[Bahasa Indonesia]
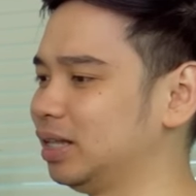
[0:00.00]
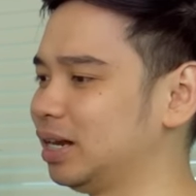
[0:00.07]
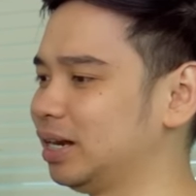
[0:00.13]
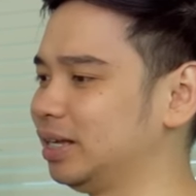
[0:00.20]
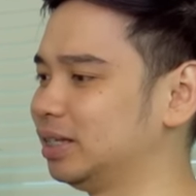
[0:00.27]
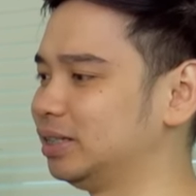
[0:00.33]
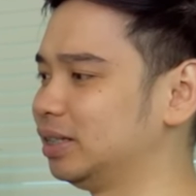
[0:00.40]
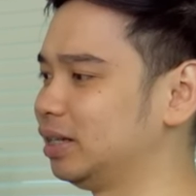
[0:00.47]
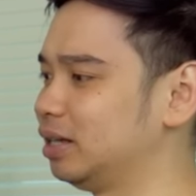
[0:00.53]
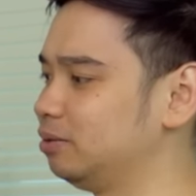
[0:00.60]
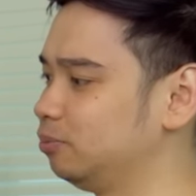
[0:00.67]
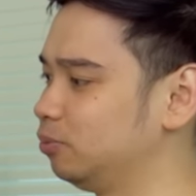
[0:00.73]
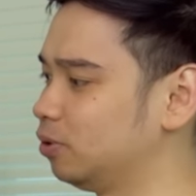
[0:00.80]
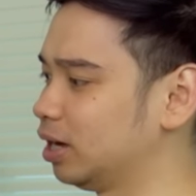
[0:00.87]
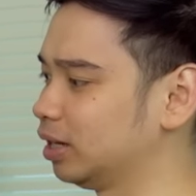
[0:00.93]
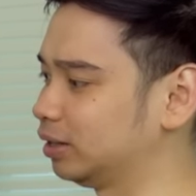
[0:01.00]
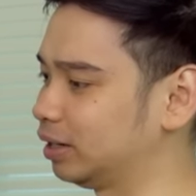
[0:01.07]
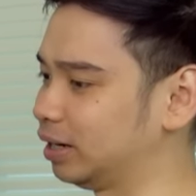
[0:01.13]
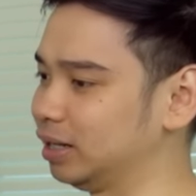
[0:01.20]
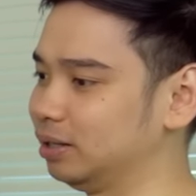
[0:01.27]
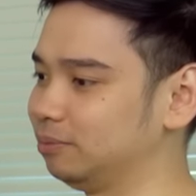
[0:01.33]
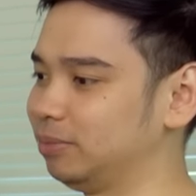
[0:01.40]
dari gadgetin buat
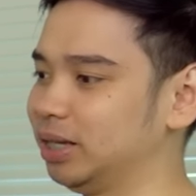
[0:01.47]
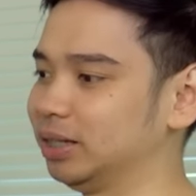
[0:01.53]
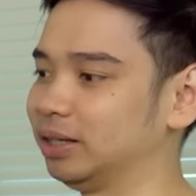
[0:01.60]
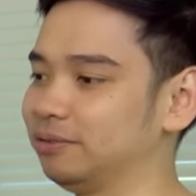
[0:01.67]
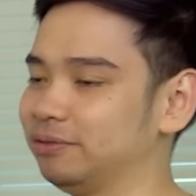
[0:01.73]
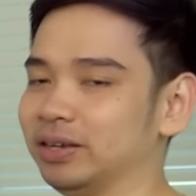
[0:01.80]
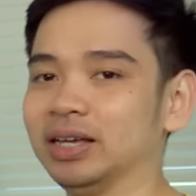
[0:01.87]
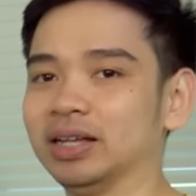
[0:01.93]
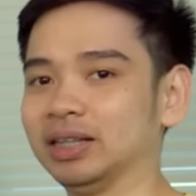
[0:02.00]
Realme TV.